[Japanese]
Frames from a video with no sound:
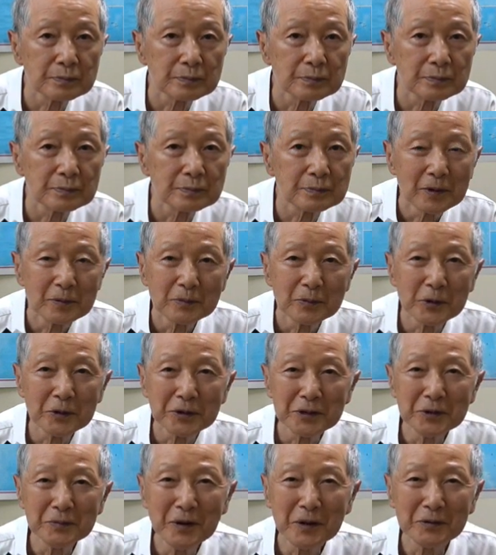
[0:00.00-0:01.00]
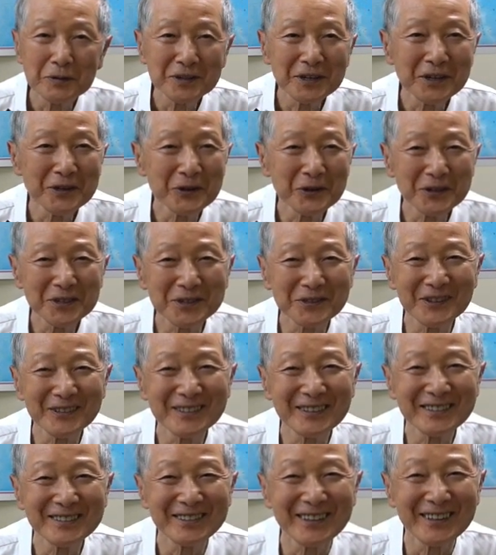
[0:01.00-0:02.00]
うかもう今もいいご質
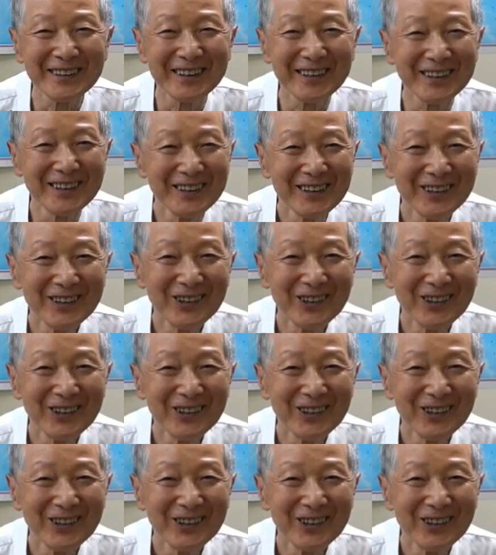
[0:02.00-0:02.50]
問でしたね